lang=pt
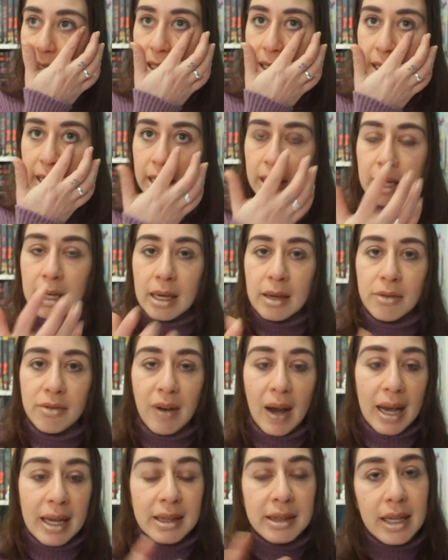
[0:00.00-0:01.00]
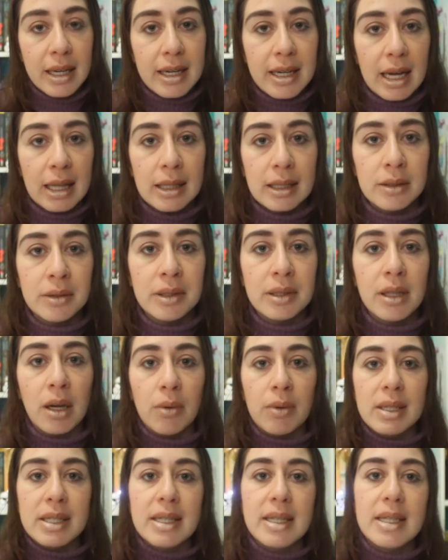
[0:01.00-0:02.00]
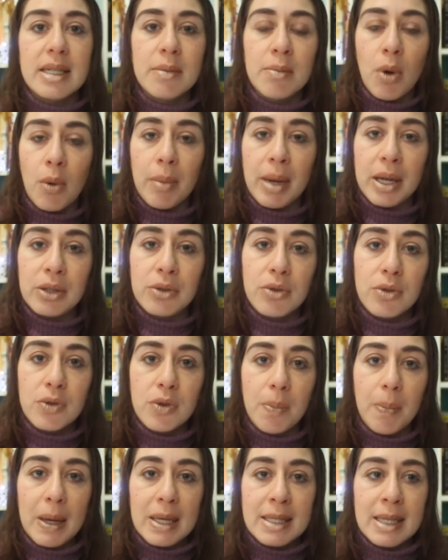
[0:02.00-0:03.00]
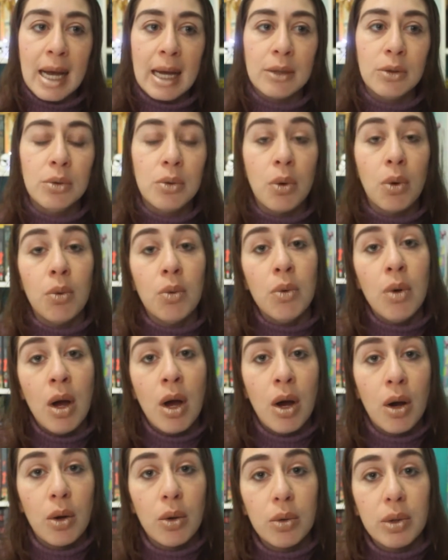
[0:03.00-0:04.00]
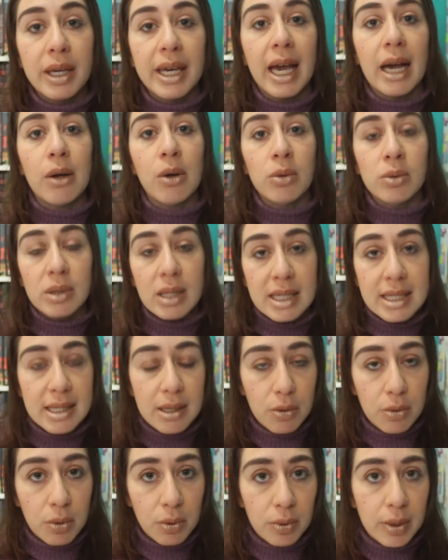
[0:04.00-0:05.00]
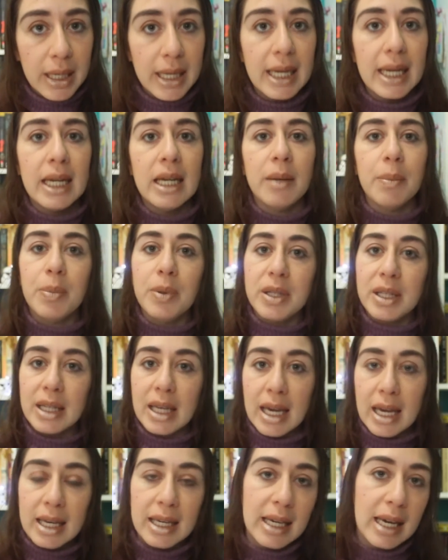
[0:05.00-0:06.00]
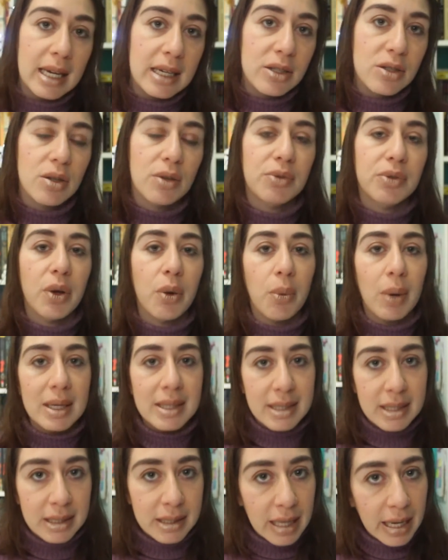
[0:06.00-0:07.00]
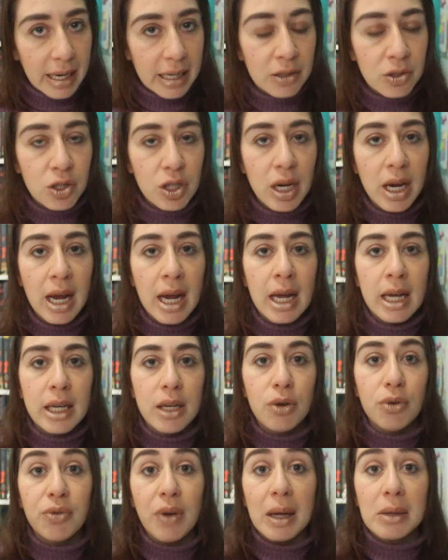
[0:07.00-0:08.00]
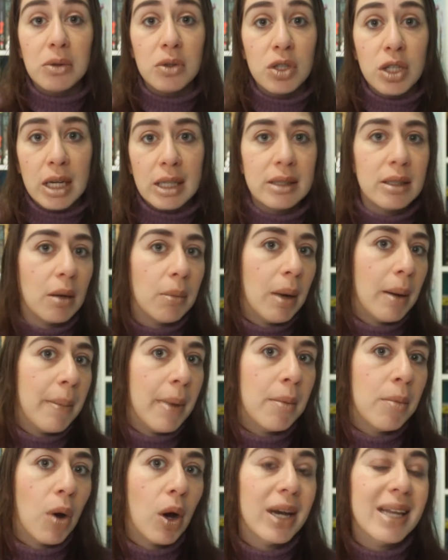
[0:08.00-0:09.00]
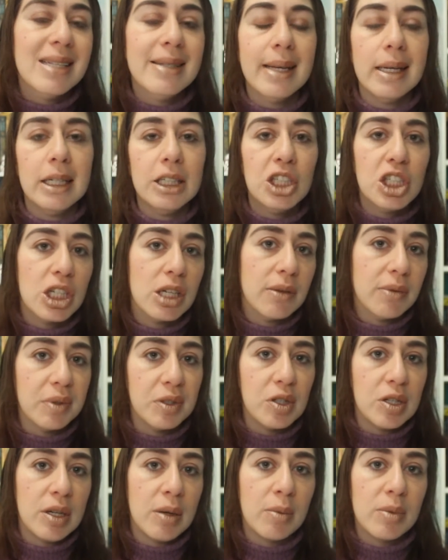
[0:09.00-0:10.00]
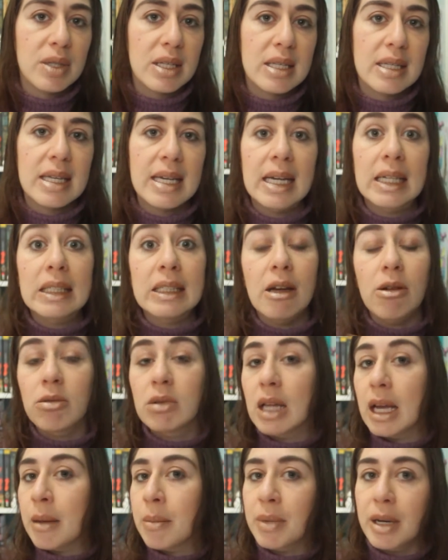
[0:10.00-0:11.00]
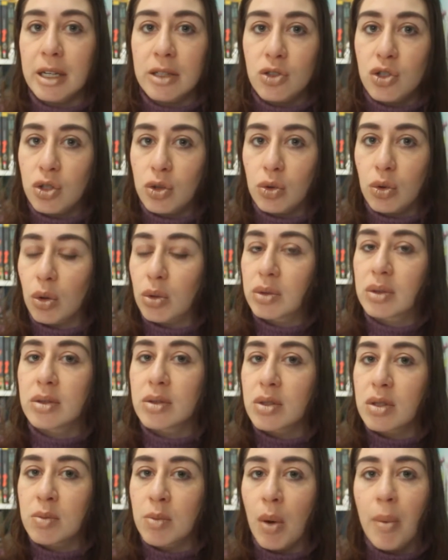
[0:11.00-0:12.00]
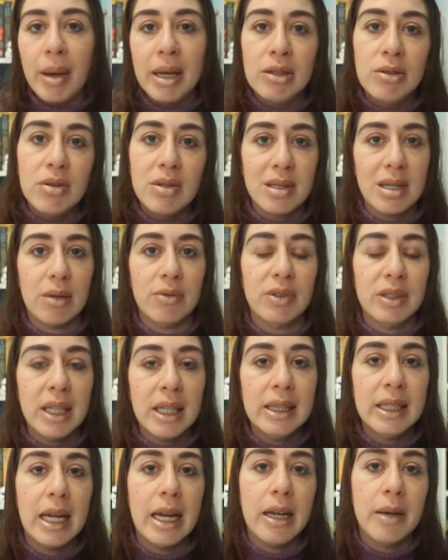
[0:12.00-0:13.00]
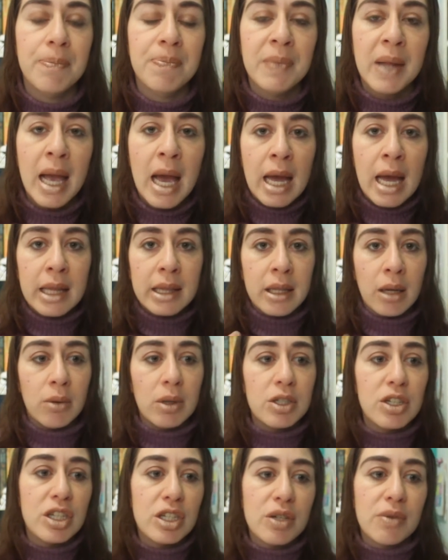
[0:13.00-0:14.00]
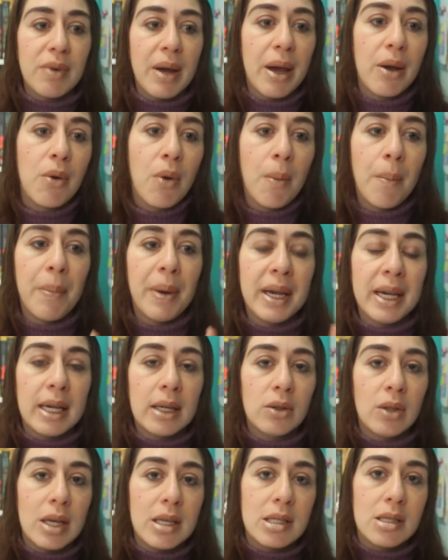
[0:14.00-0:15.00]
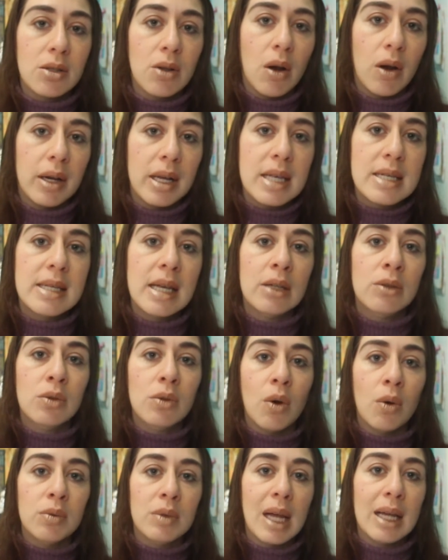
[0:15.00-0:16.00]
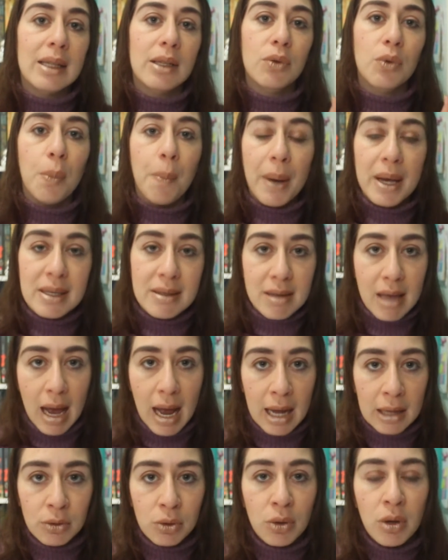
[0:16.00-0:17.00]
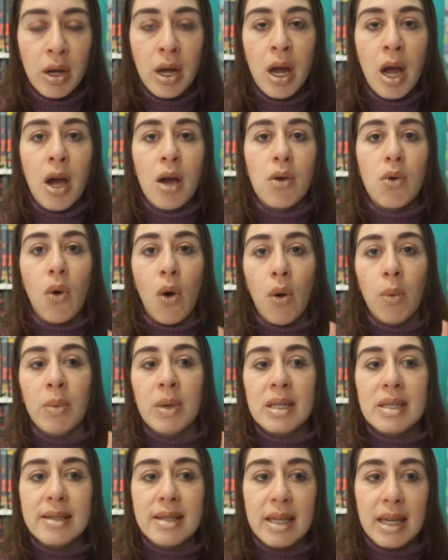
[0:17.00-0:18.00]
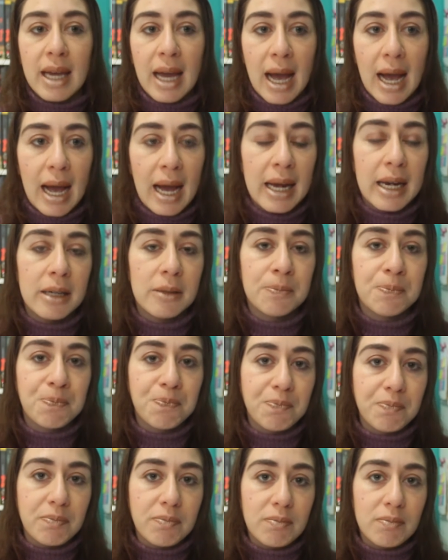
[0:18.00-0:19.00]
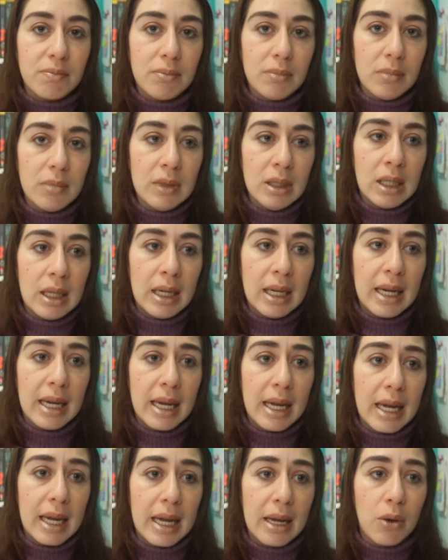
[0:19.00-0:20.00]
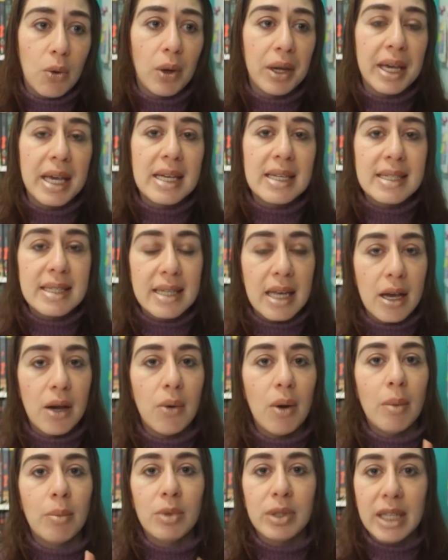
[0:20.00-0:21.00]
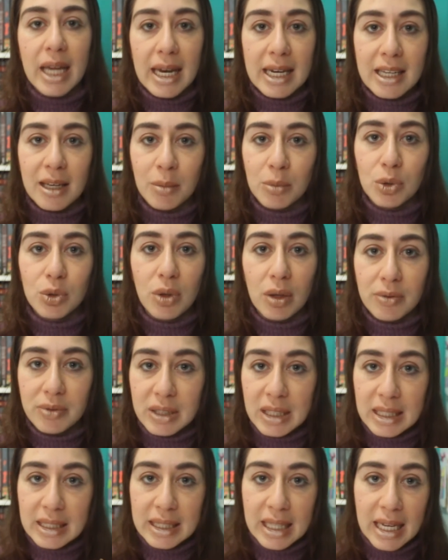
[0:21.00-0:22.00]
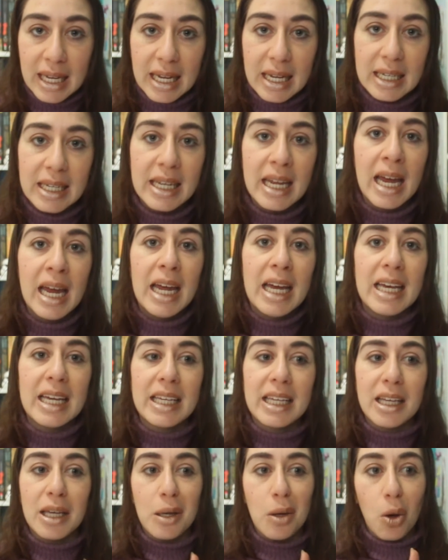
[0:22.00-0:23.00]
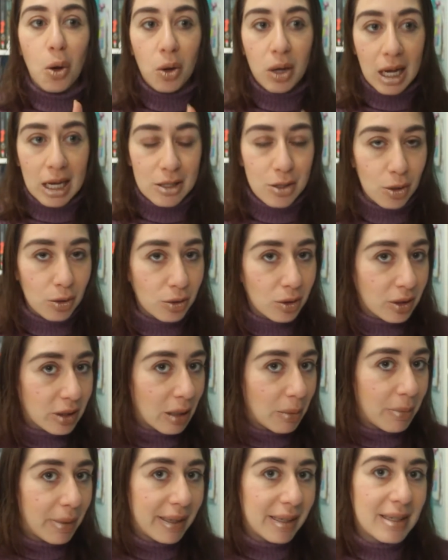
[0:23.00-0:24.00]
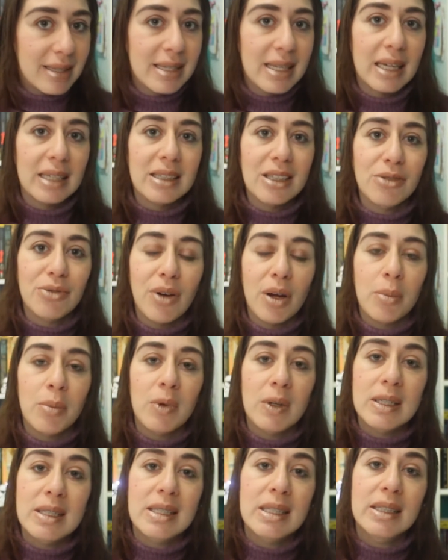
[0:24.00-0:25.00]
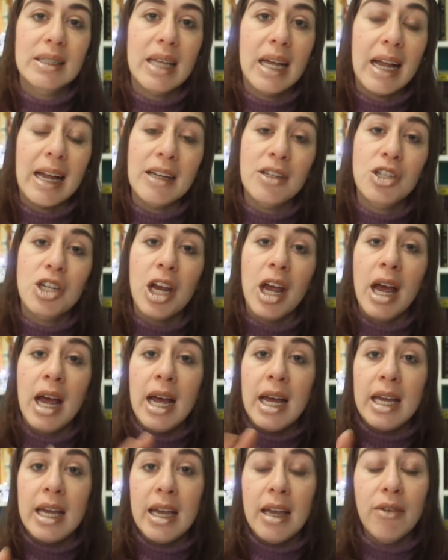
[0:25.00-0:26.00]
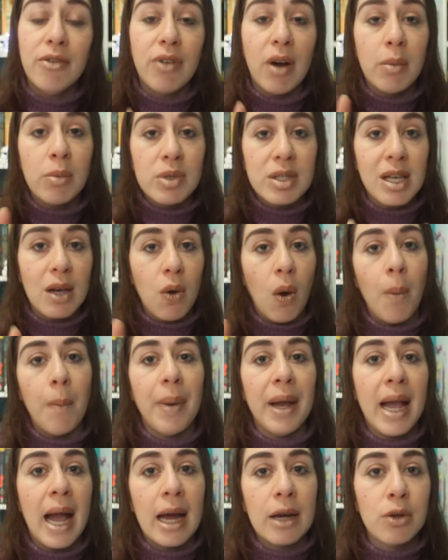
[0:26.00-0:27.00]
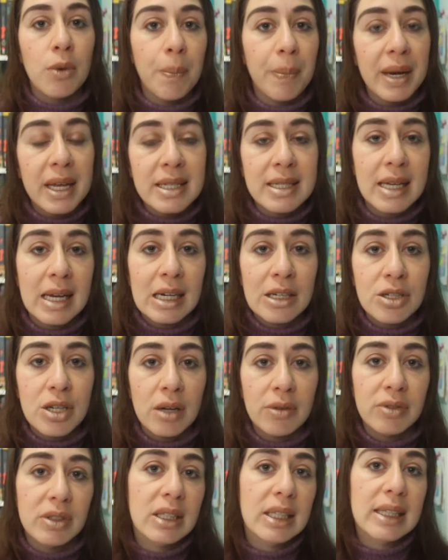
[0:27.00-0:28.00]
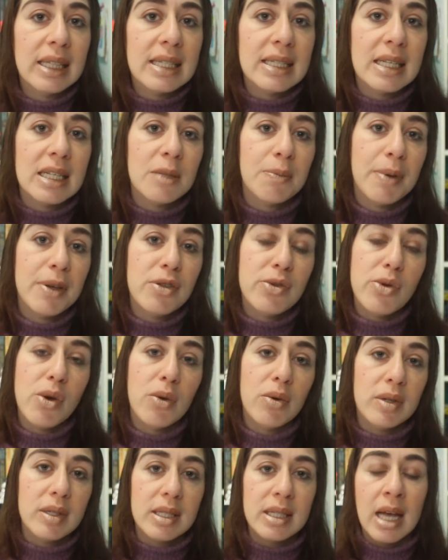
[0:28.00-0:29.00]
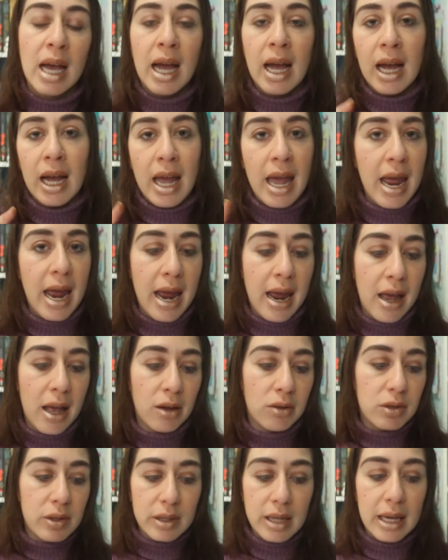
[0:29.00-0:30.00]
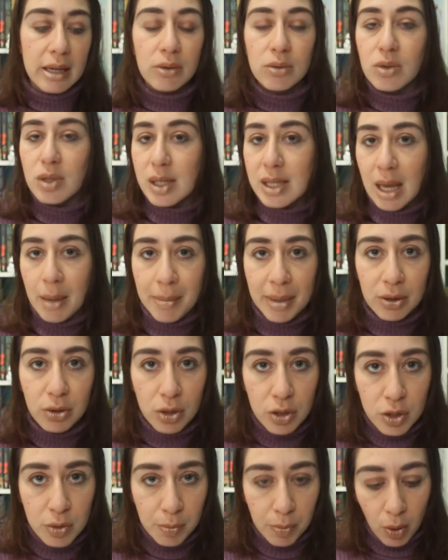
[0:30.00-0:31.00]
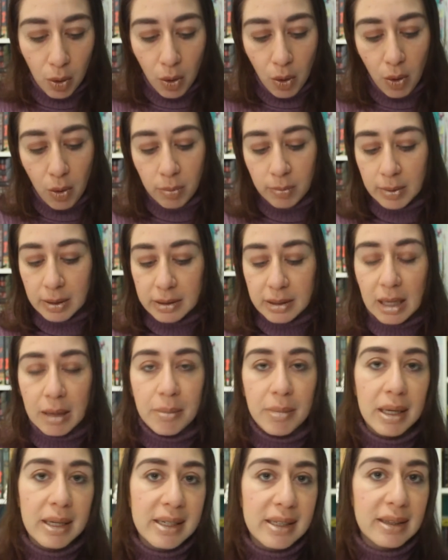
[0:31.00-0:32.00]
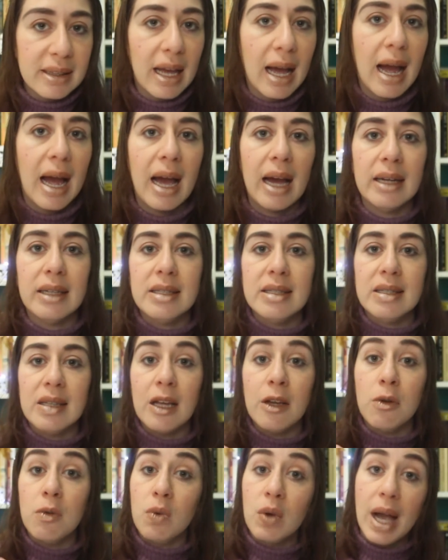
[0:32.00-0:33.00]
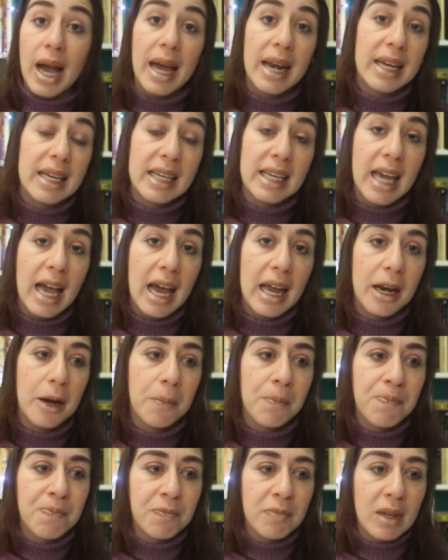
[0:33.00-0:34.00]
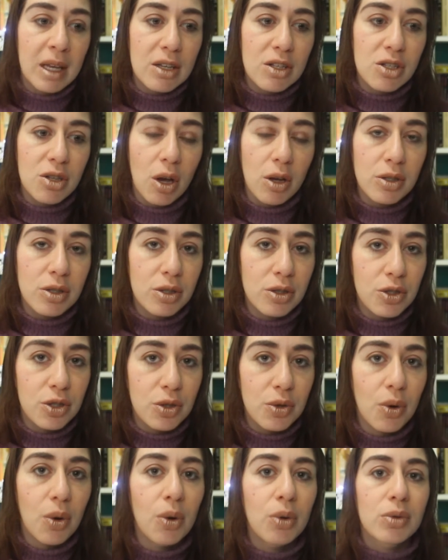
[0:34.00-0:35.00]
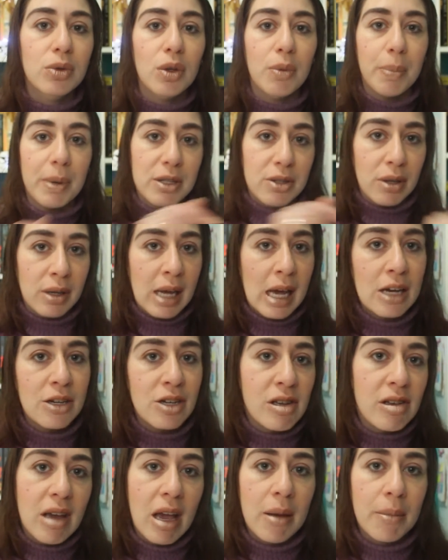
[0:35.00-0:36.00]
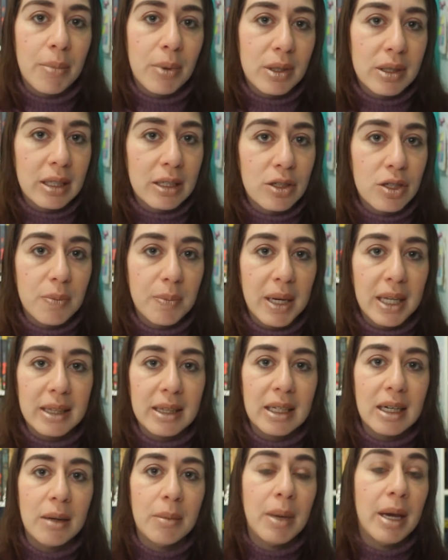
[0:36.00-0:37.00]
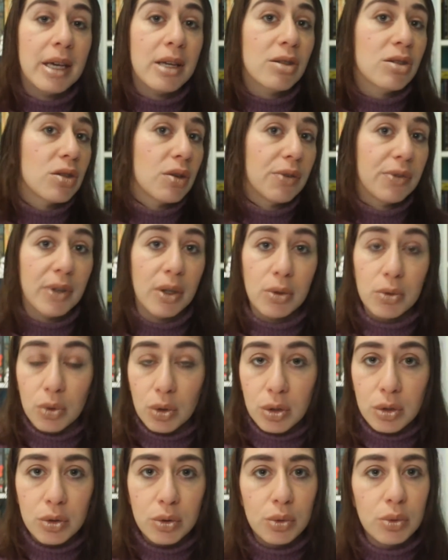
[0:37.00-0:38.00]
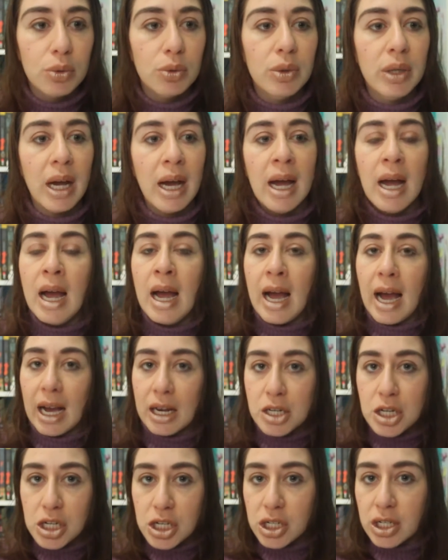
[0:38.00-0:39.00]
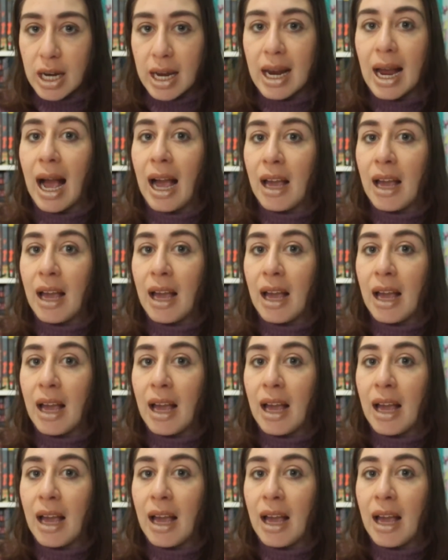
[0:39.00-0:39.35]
e vai intercalando então esses momentos do passado com o que aconteceu com ele, por que, que ele sofreu o acidente e o fato de ele ter uma memória seletiva, diríamos assim, ele não lembra de todos os momentos da vida dele. Então a gente vai acompanhando a história sendo contada do passado, como esse cara é, conheceu a mulher que mudou a vida dele e que ocasionou também, de certa forma, um acidente, e vamos acompanhar no presente a vida dessas pessoas é, tem um desarmador de bomba, tem militares, tem um cara que era sócio de outro personagem que é importante para a trama e sofreu tortura. A gente tem